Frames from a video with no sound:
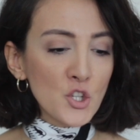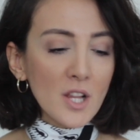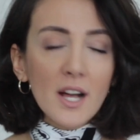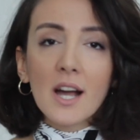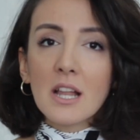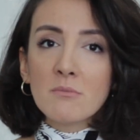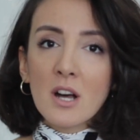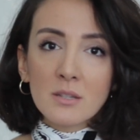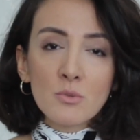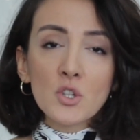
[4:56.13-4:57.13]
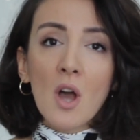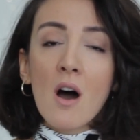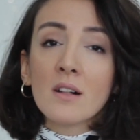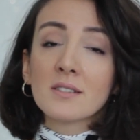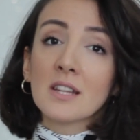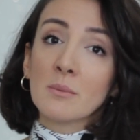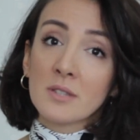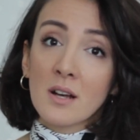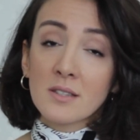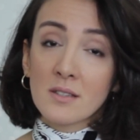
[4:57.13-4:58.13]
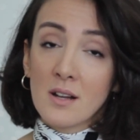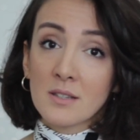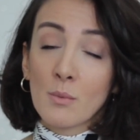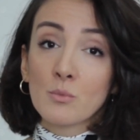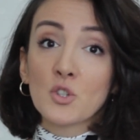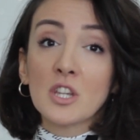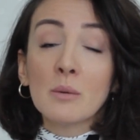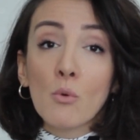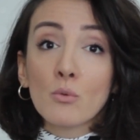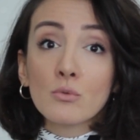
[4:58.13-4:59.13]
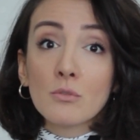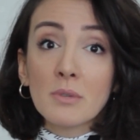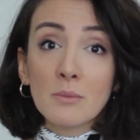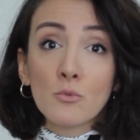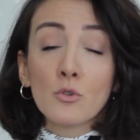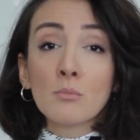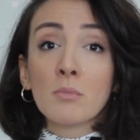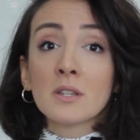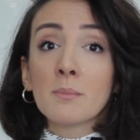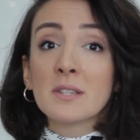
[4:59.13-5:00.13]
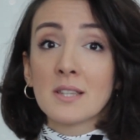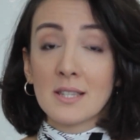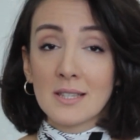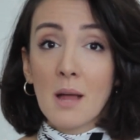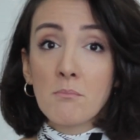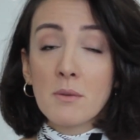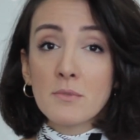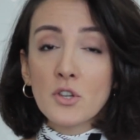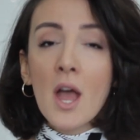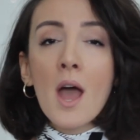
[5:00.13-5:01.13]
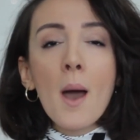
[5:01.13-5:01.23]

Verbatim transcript: çala kalem yazmış ki altına imzasını atmamış, kim olduğunu bilmiyorum, bana bir seslenmemiş verilmiş.